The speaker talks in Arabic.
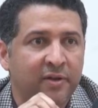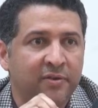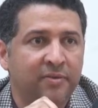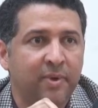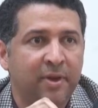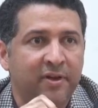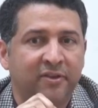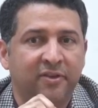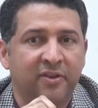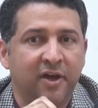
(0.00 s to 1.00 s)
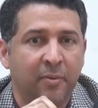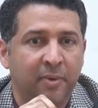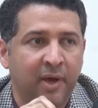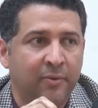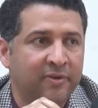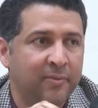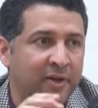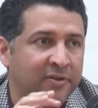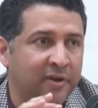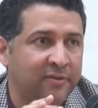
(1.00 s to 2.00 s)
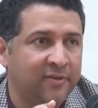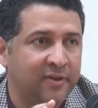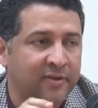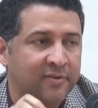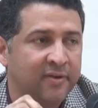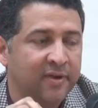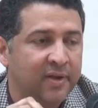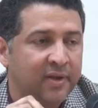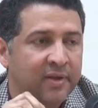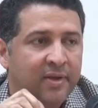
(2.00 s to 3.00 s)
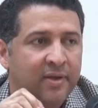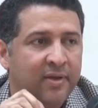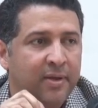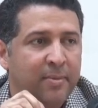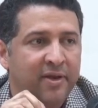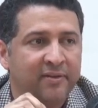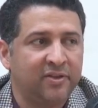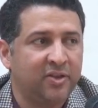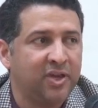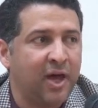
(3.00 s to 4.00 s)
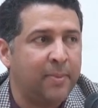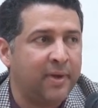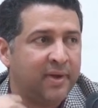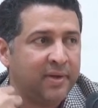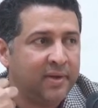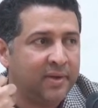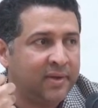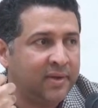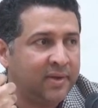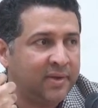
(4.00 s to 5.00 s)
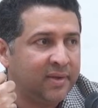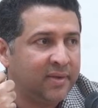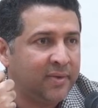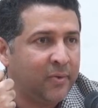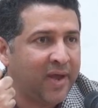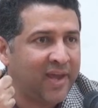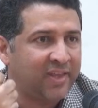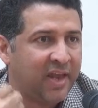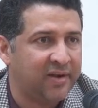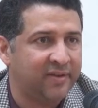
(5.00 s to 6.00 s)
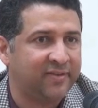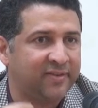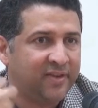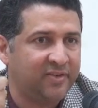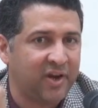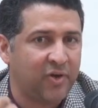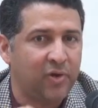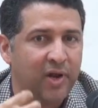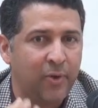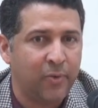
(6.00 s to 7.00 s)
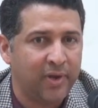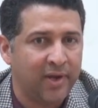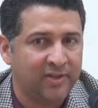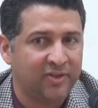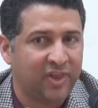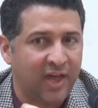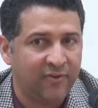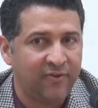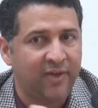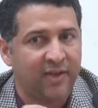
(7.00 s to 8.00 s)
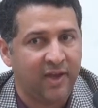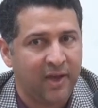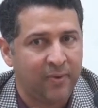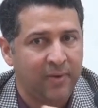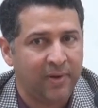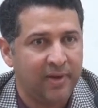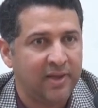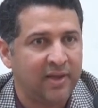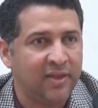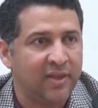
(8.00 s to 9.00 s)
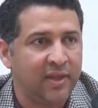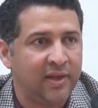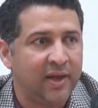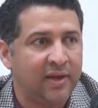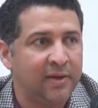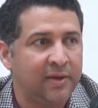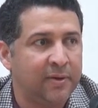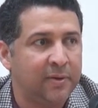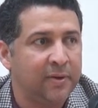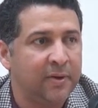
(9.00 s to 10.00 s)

اسمها مدرسه التابع او سب الترن ستاديز مدرسه التابع آه، وهي تدرس تشكل الهويات الطائفيه او الاثنيه داخل الهند